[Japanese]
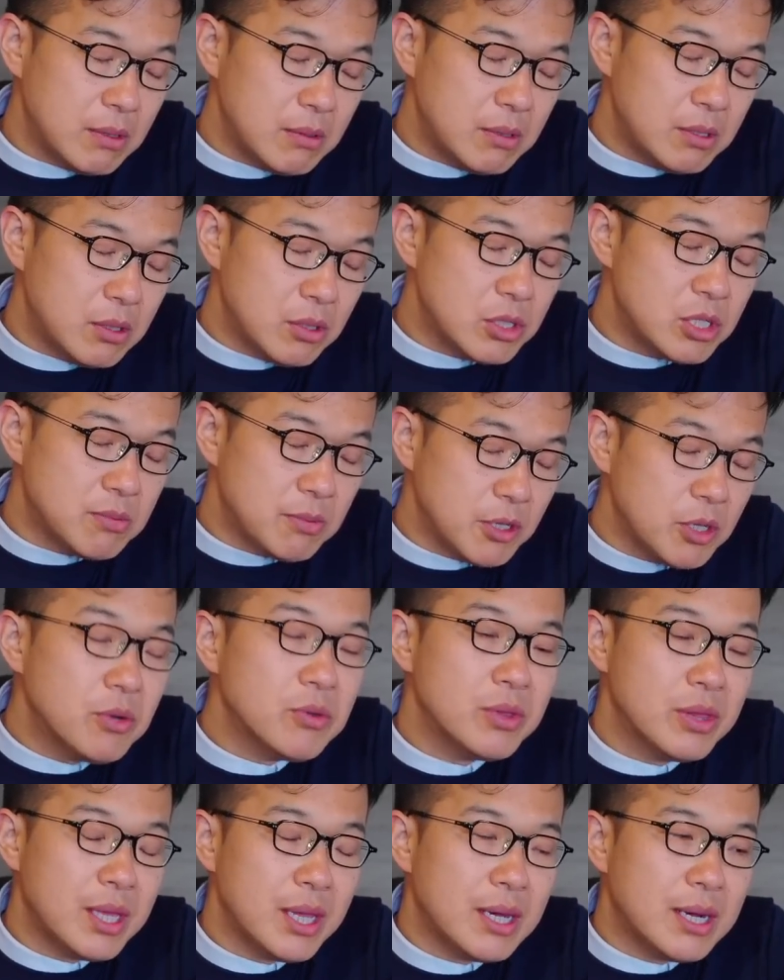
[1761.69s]
どっちも
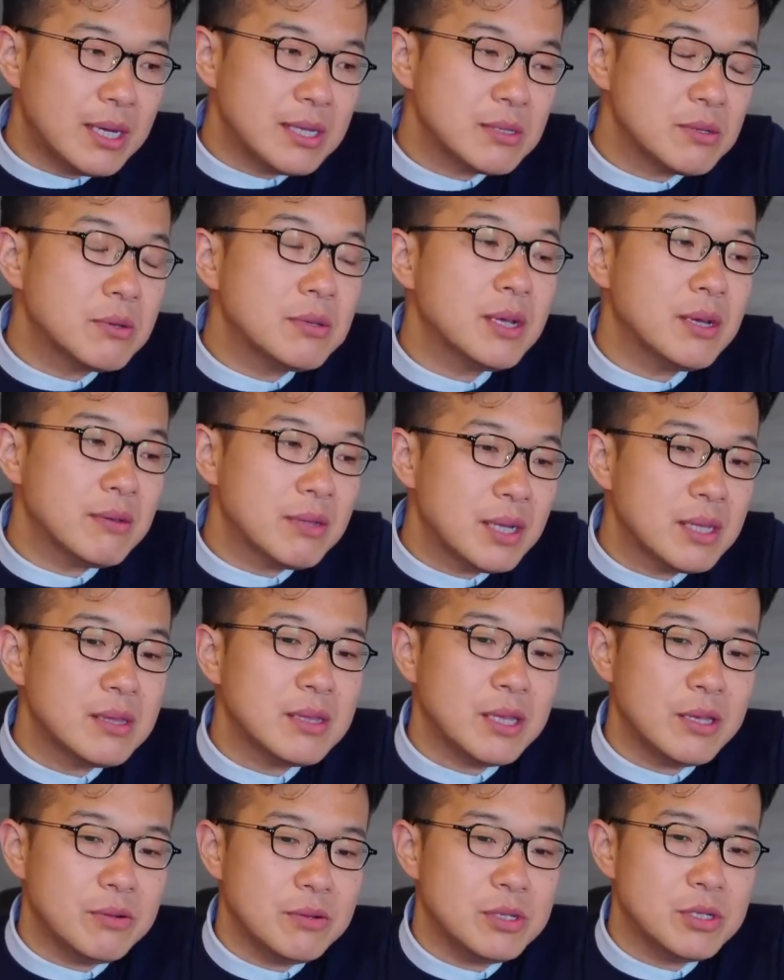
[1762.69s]
読んで、ああそうだよなっ
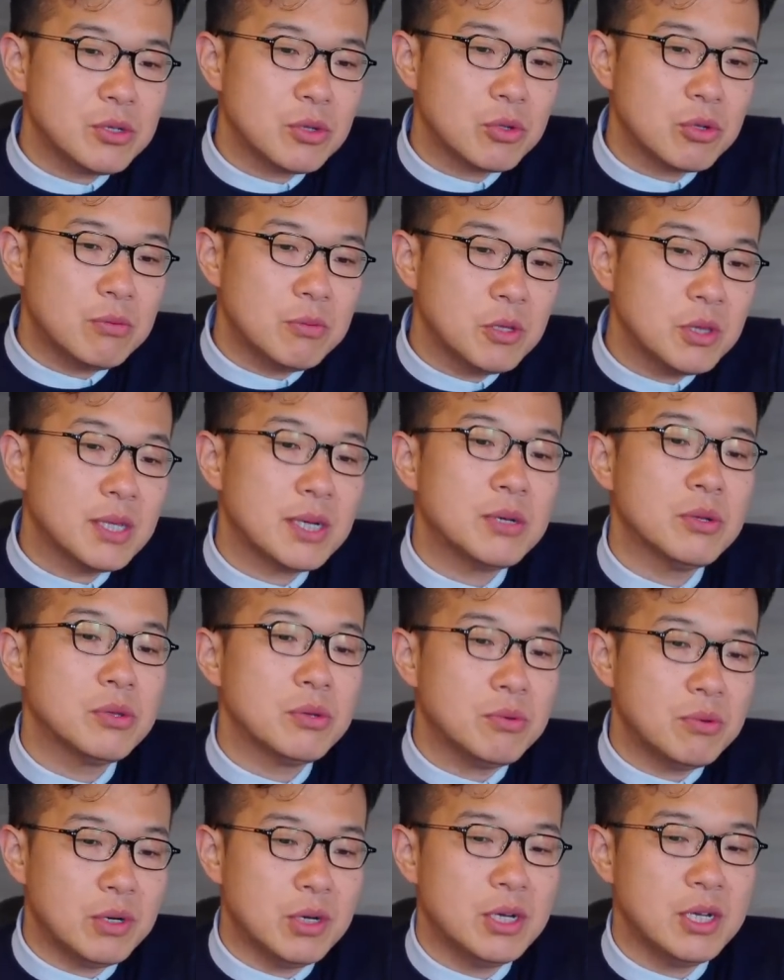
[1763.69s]
ていうふうにちょっと思ったこ
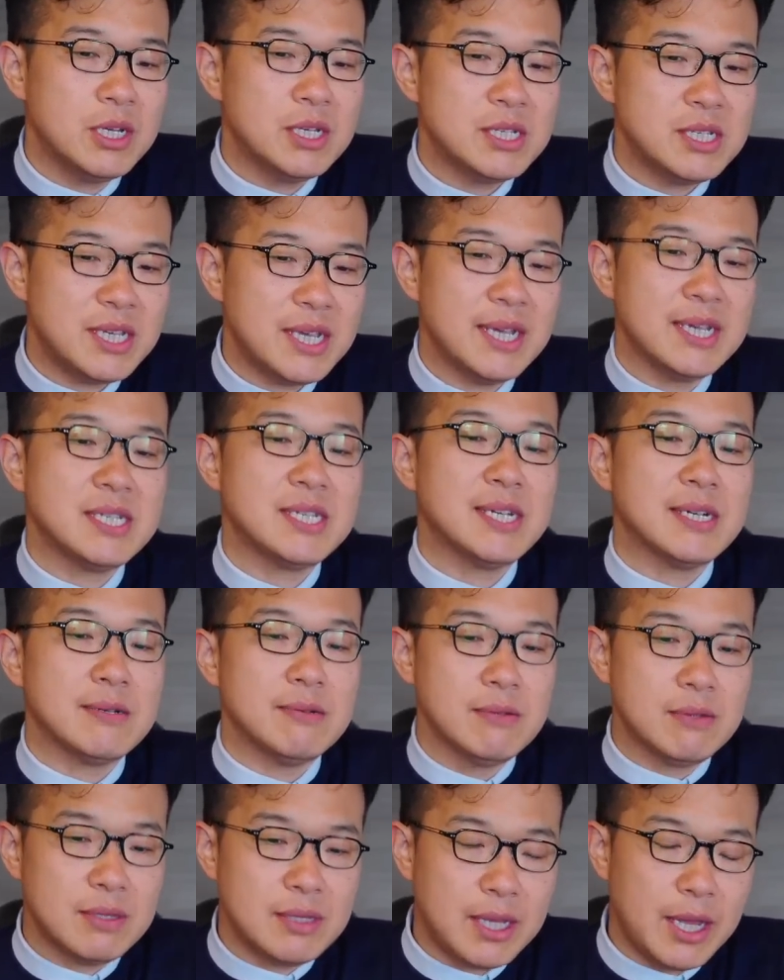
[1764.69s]
とをシェアした
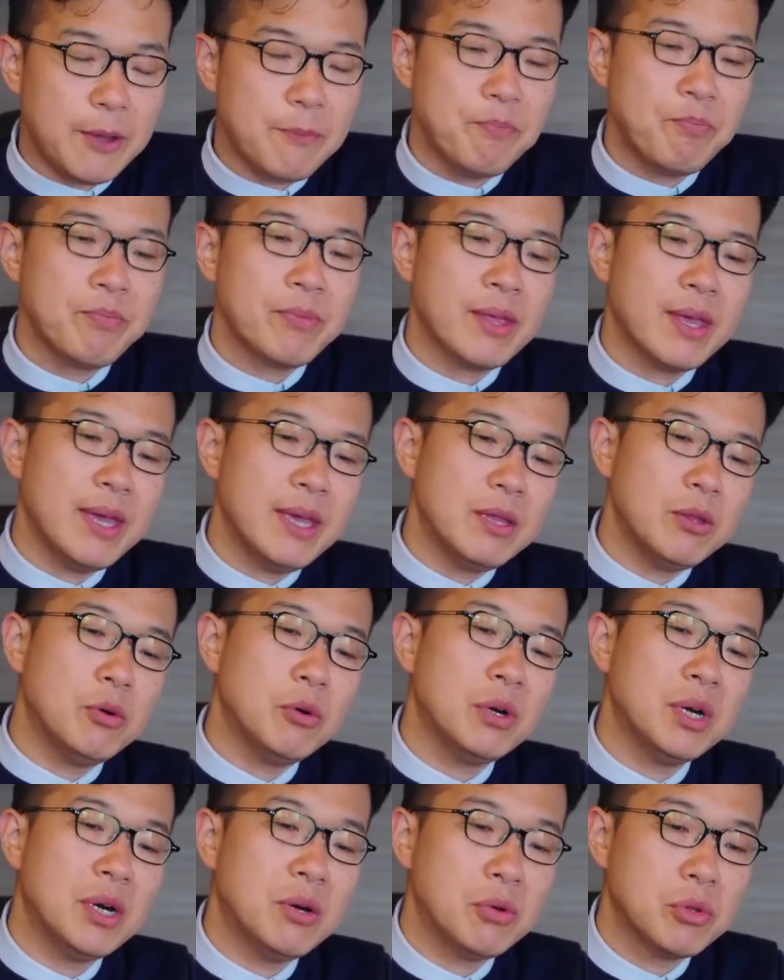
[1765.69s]
くって、
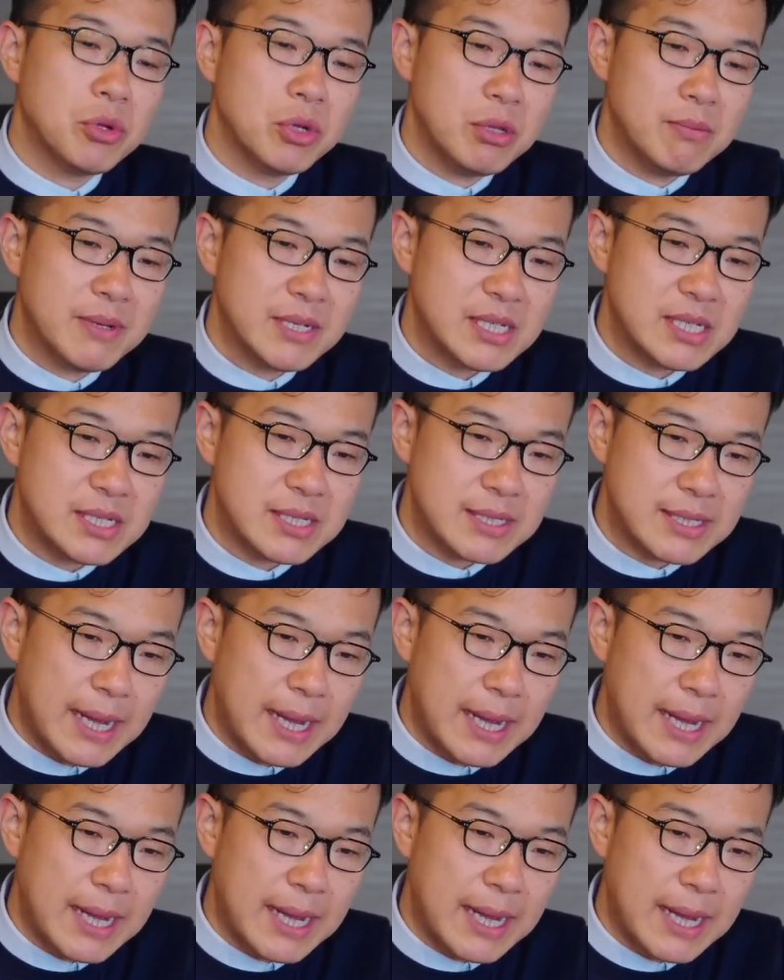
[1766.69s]
動画を撮りまし